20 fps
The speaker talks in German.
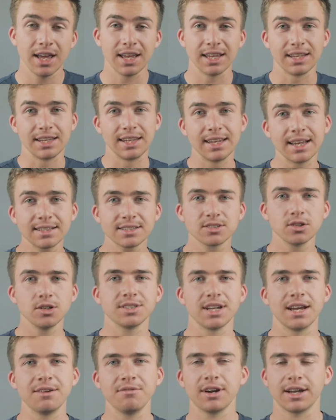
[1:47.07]
Jetzt soll
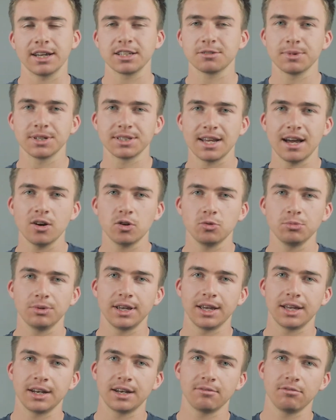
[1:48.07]
es einfach erstmal darum
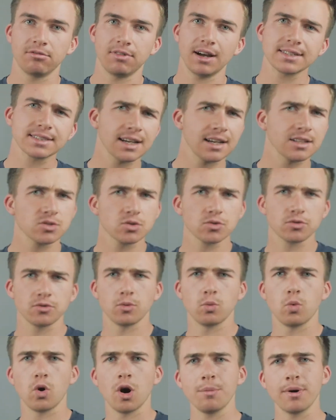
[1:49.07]
gehen, was kannst du
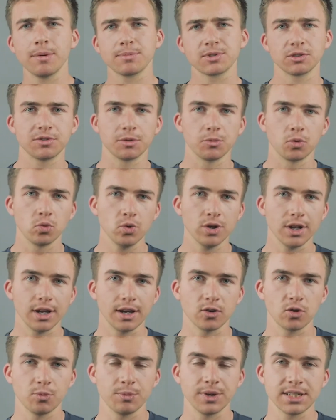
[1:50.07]
für Warm-ups auf dem
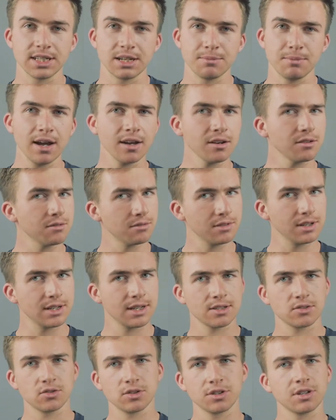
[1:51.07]
Ruderergometer machen, wie
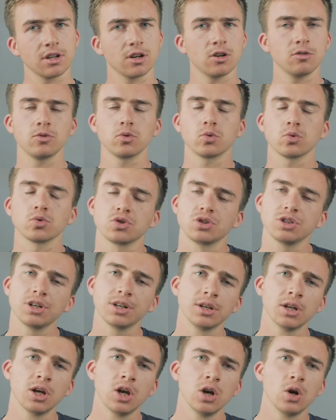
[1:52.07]
kannst du dich darauf
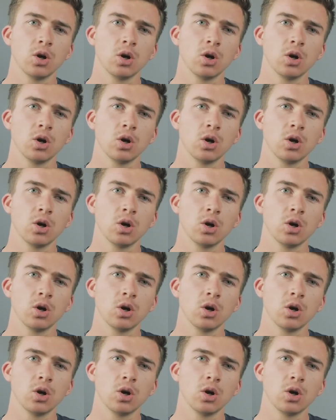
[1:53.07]
fokussieren